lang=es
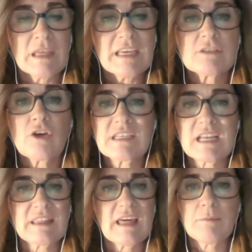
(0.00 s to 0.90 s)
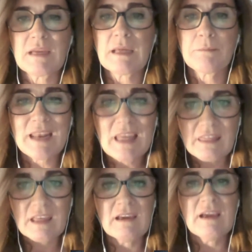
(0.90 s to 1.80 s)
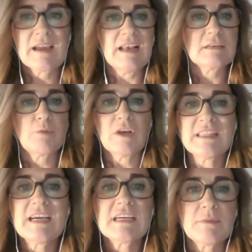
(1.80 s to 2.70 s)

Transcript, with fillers: Y eso, desgraciadamente, parece que en las políticas